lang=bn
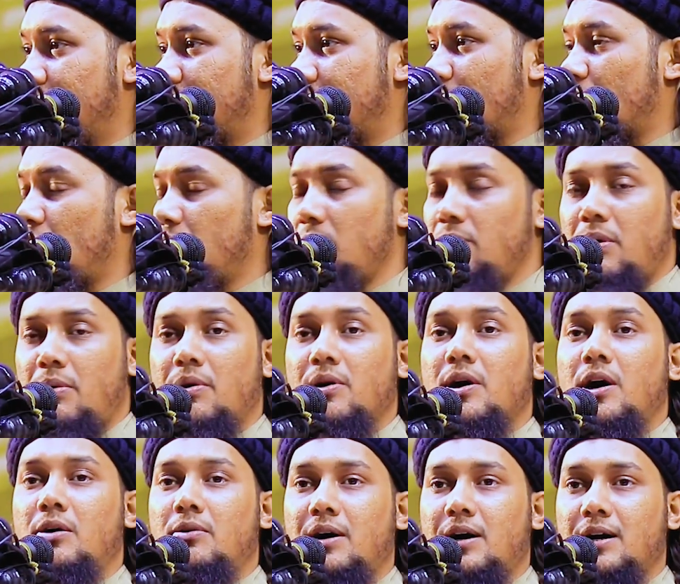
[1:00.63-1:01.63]
তার
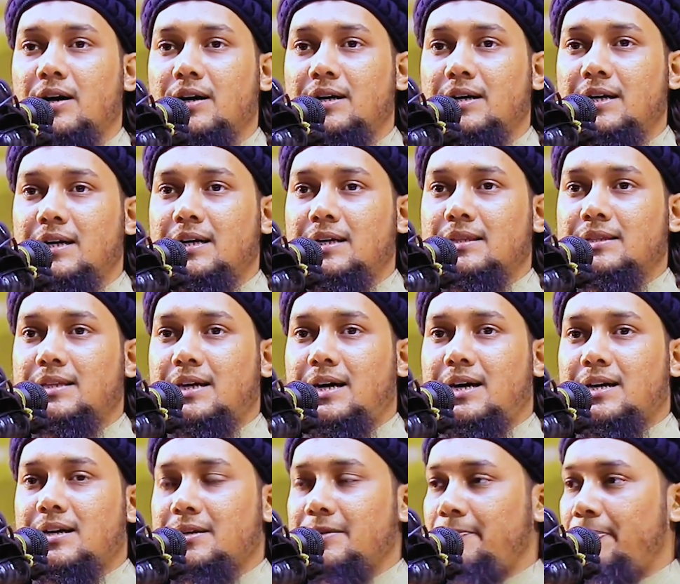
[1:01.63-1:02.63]
অভিভাবক হওয়া
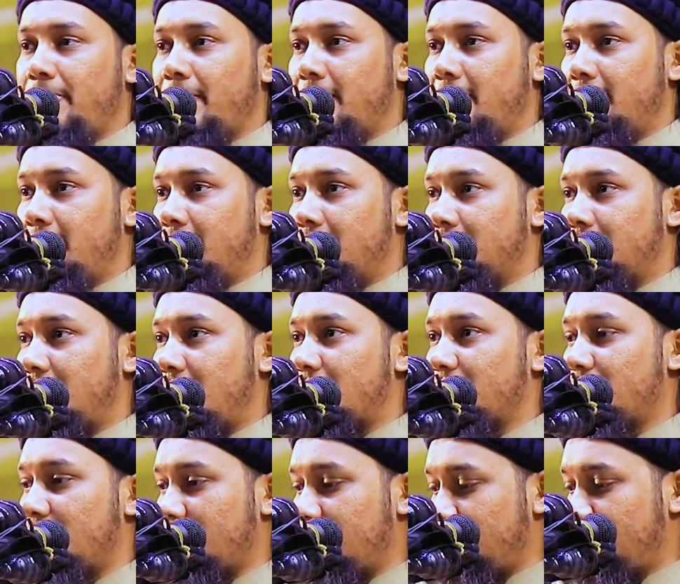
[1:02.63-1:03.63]
তার
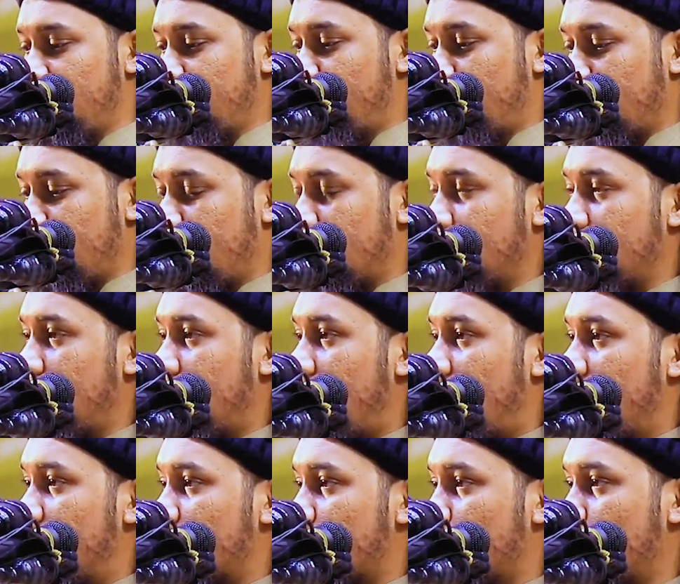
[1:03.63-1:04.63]
তার সাথে জীবনের
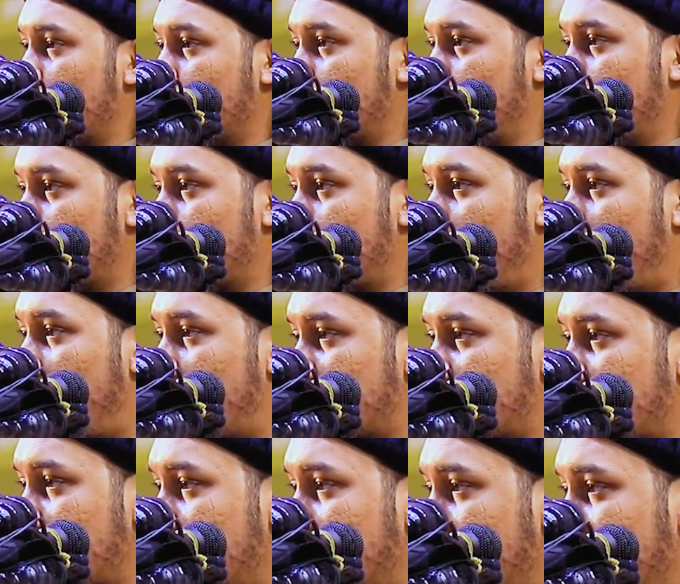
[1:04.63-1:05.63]
সুখ দুঃখ
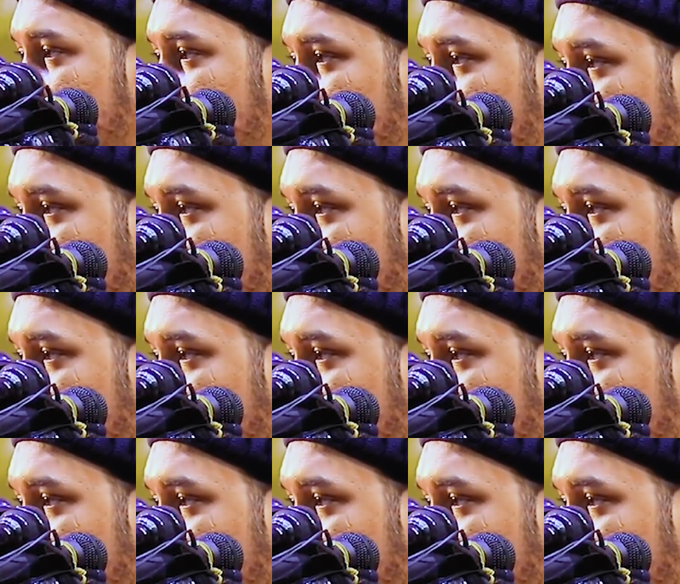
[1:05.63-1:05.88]
হাসি কান্নাকে